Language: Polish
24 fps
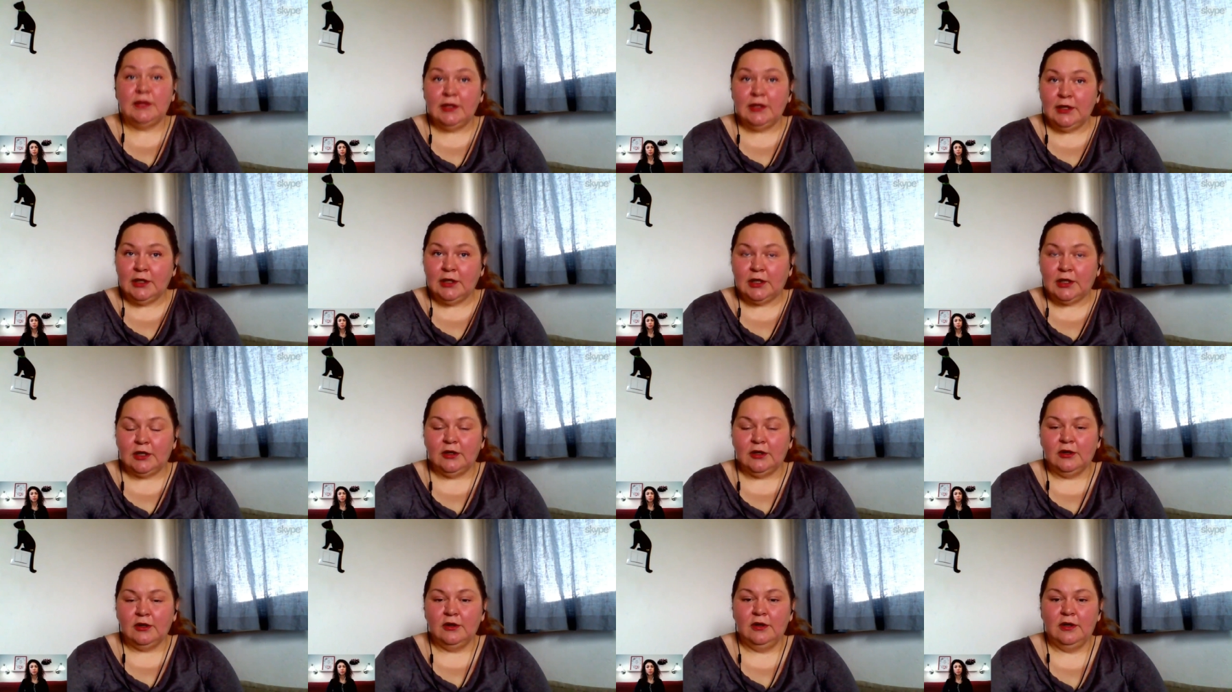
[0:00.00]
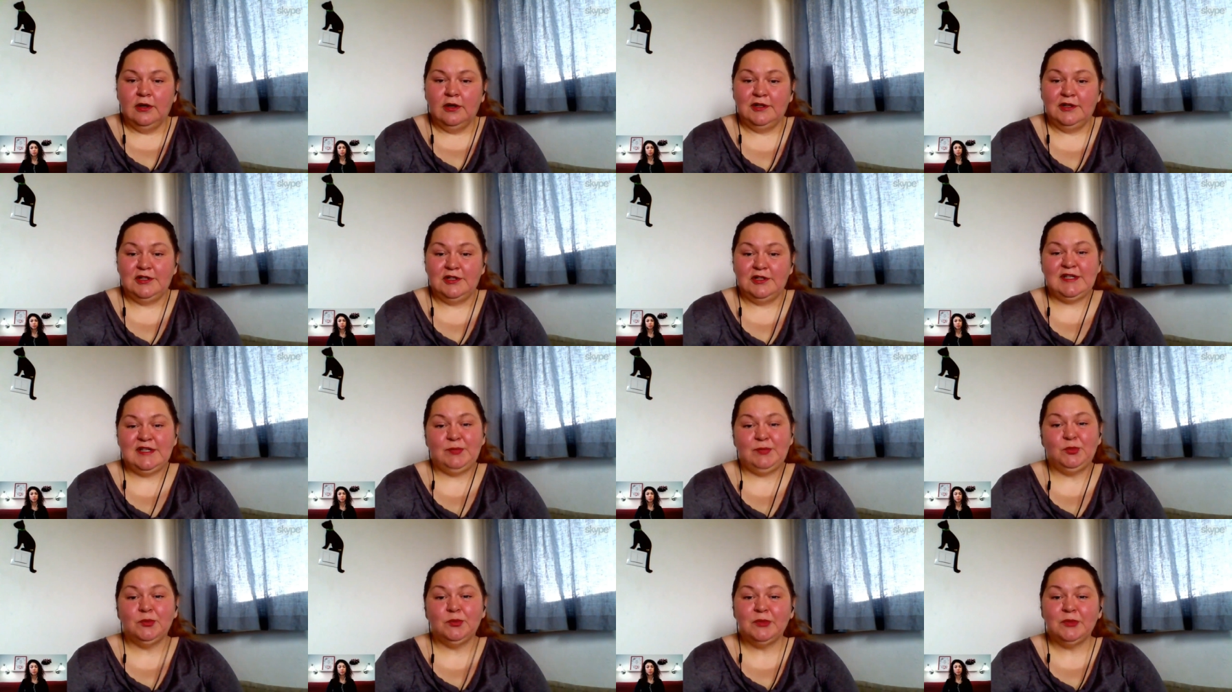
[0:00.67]
Tylko, że
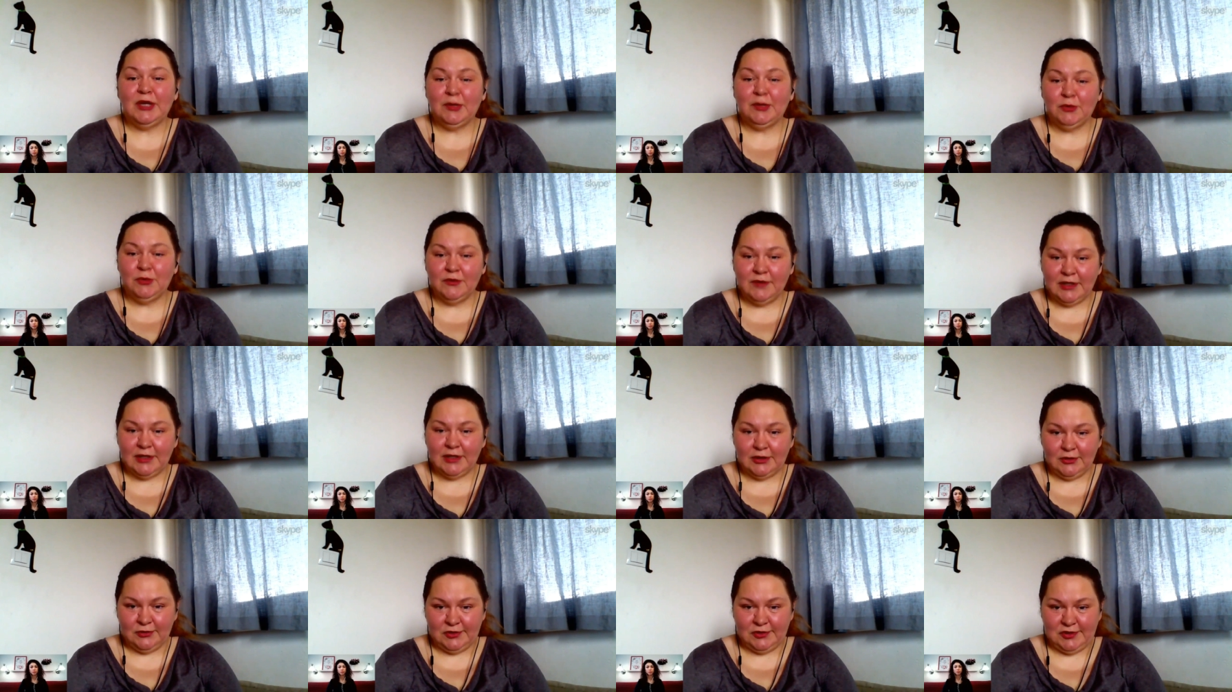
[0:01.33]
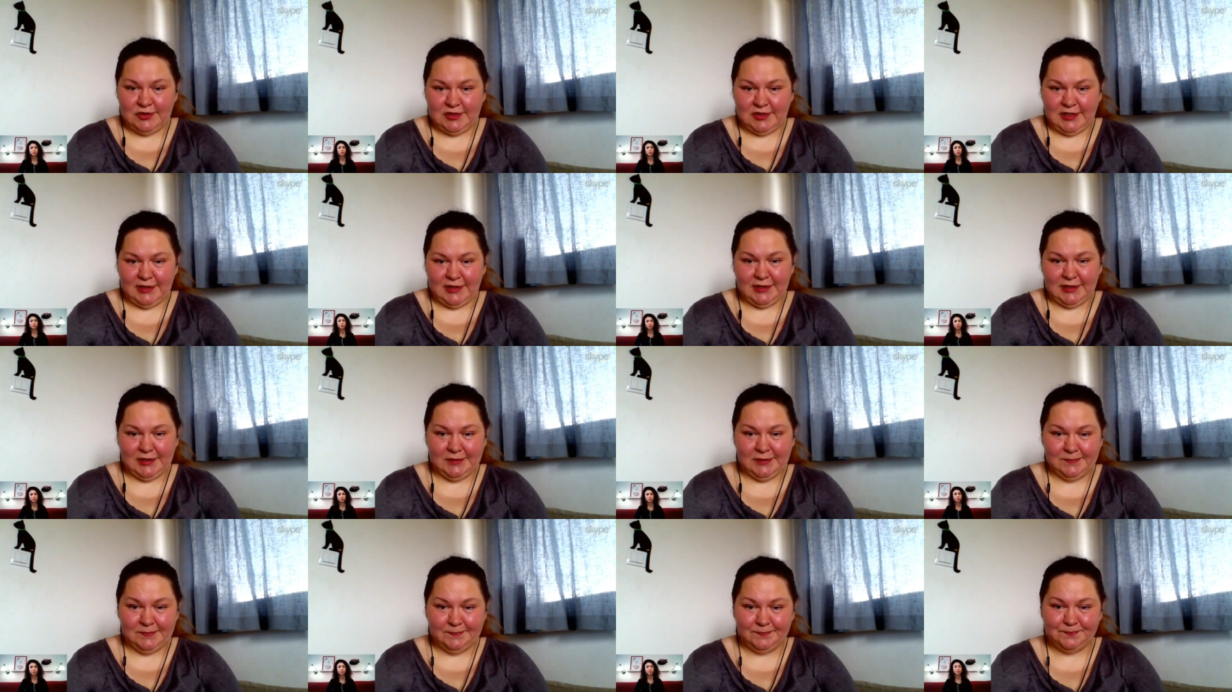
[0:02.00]
zapomniałam o
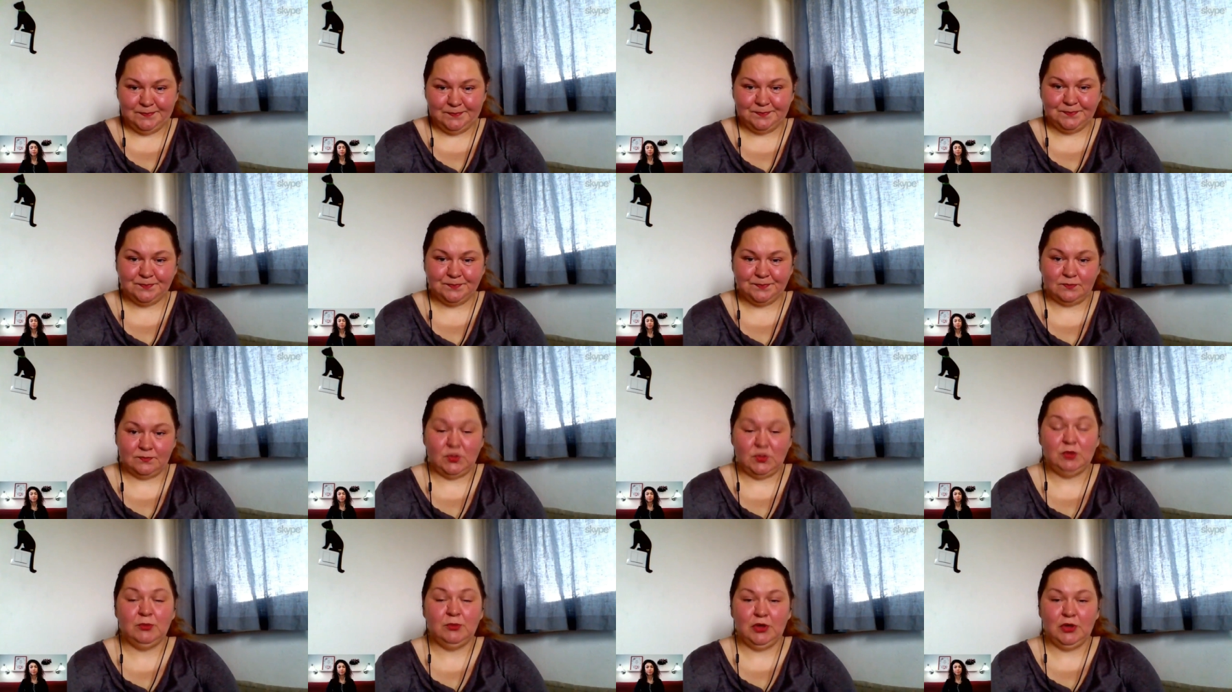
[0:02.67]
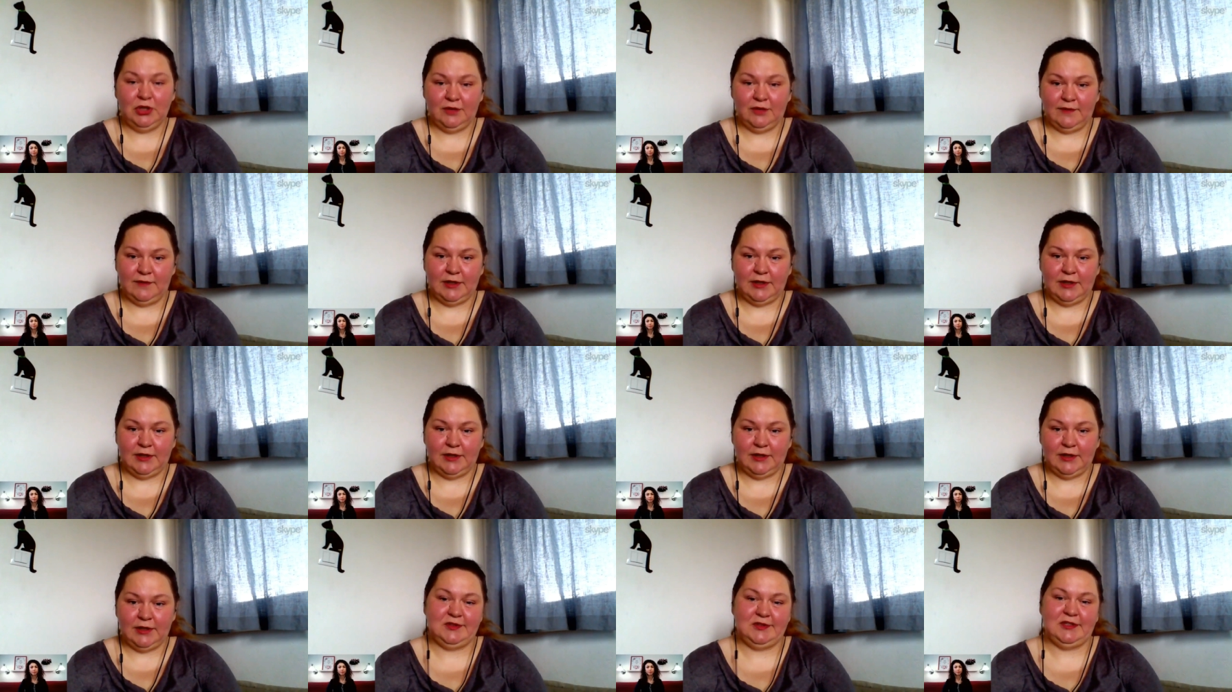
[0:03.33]
wartościach, o moich
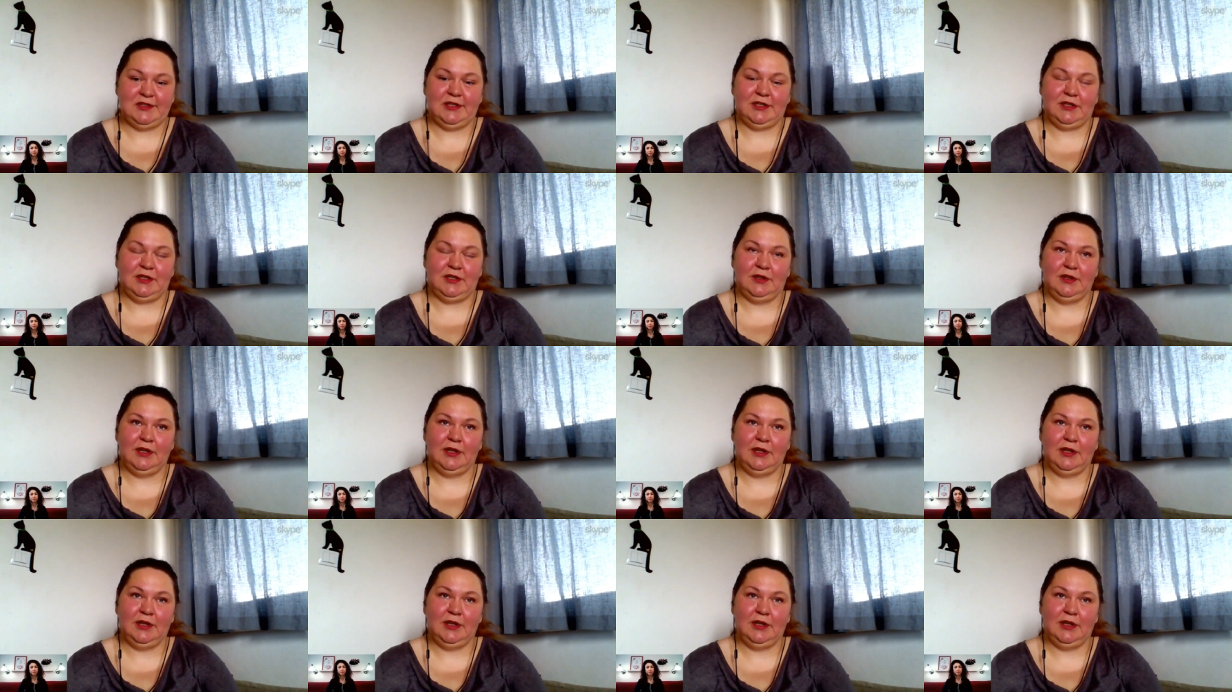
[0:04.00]
wartościach.